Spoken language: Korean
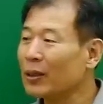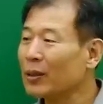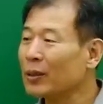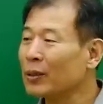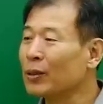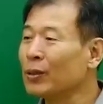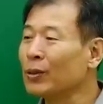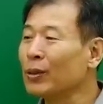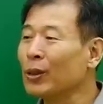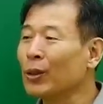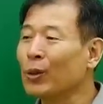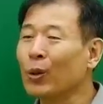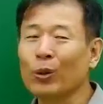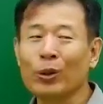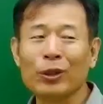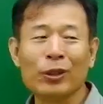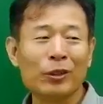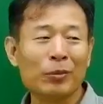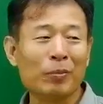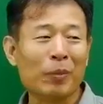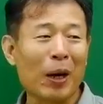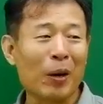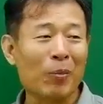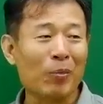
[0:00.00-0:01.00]
그런데
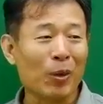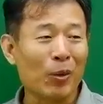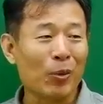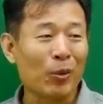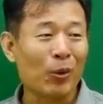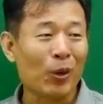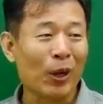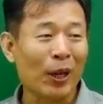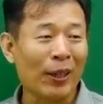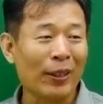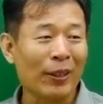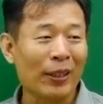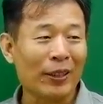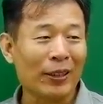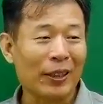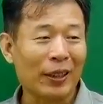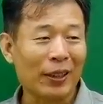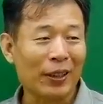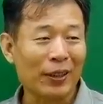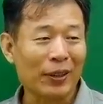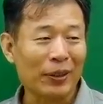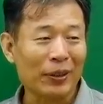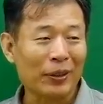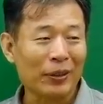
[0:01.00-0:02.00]
거기는 마음 먹고 가야
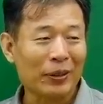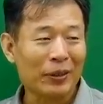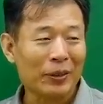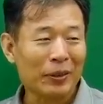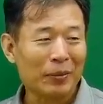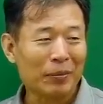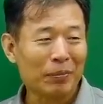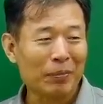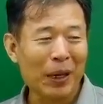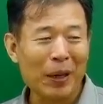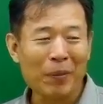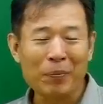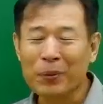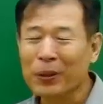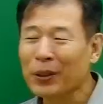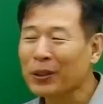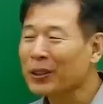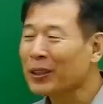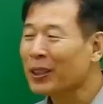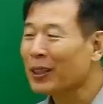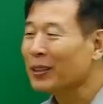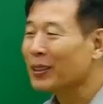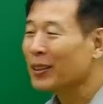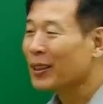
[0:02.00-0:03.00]
되잖아요. 마음
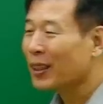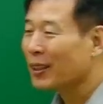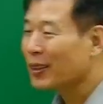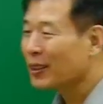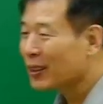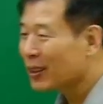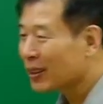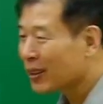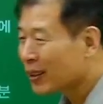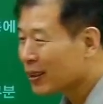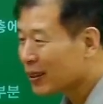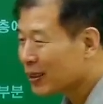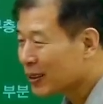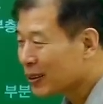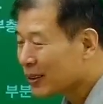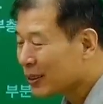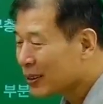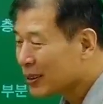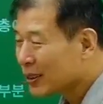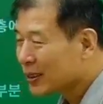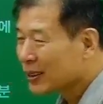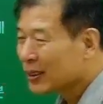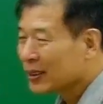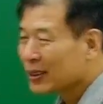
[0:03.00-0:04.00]
편히 가는 게 아니라.
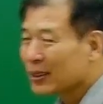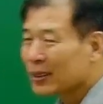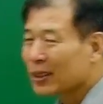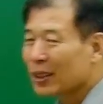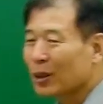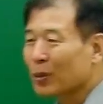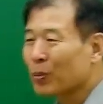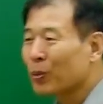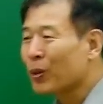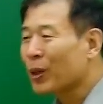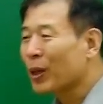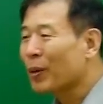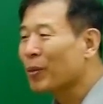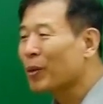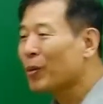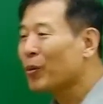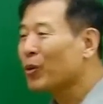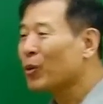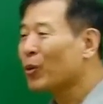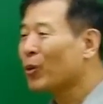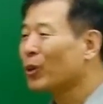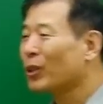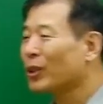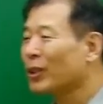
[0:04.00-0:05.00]
그래서 보라매
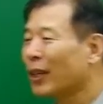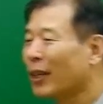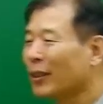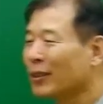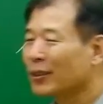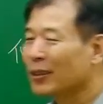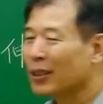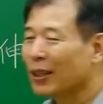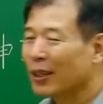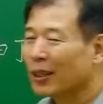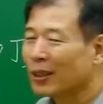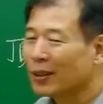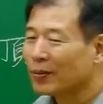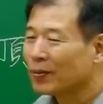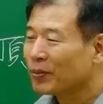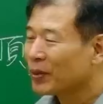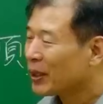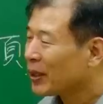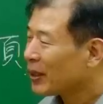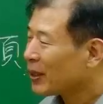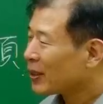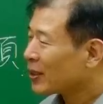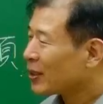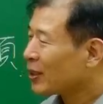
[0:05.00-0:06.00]
공원을 가는데
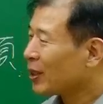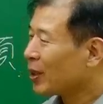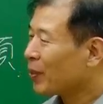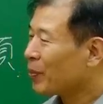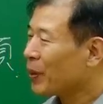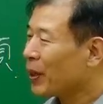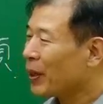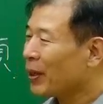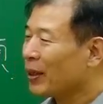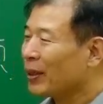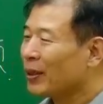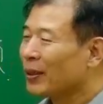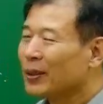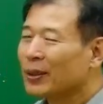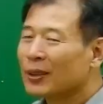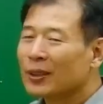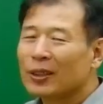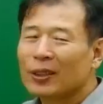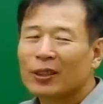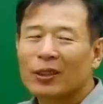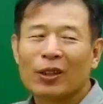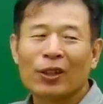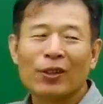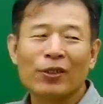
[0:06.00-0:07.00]
그 옆에
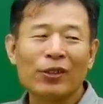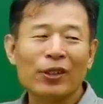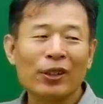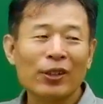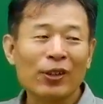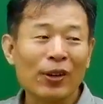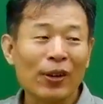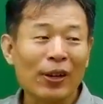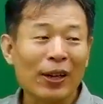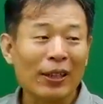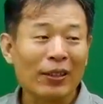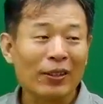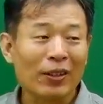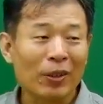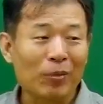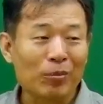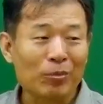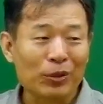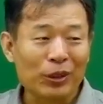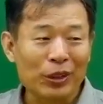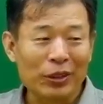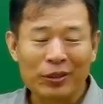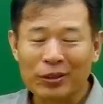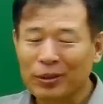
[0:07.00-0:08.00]
건설회관
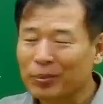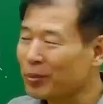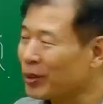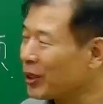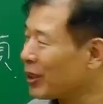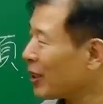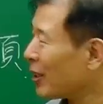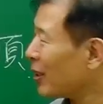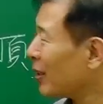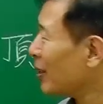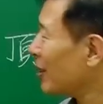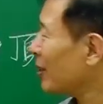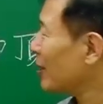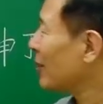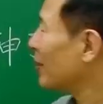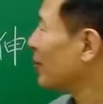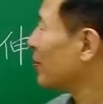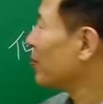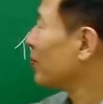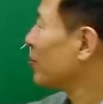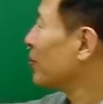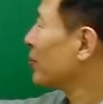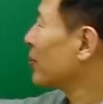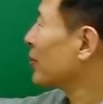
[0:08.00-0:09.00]
건물이 있습니다.
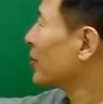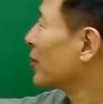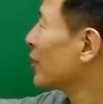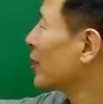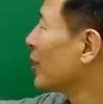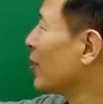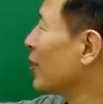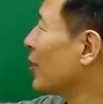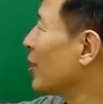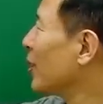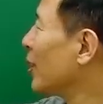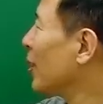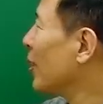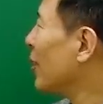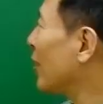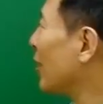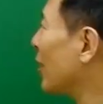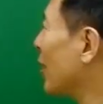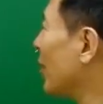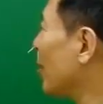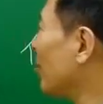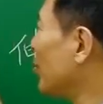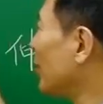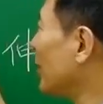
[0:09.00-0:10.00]
건설회관
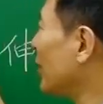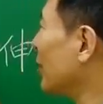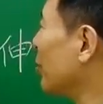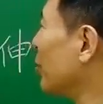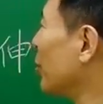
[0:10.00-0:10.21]
건물을